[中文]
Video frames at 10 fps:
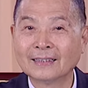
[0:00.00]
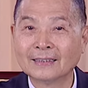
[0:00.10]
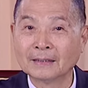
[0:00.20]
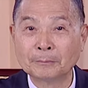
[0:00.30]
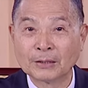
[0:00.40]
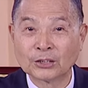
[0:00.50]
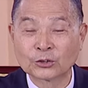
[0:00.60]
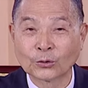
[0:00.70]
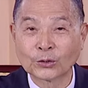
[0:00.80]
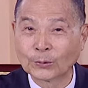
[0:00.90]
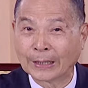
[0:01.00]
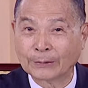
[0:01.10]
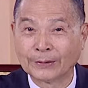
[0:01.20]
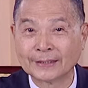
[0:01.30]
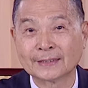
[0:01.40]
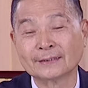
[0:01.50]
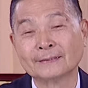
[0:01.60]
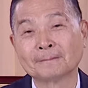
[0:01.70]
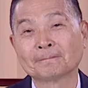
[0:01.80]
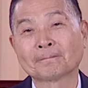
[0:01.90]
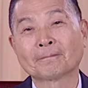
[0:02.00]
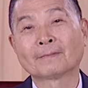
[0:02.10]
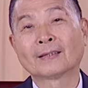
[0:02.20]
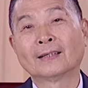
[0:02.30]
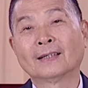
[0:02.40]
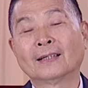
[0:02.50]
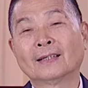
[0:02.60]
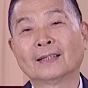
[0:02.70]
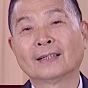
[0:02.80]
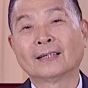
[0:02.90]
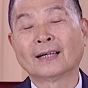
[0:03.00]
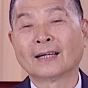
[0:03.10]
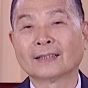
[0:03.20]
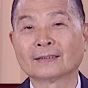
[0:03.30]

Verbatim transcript: 能不能作用那一回事？啊，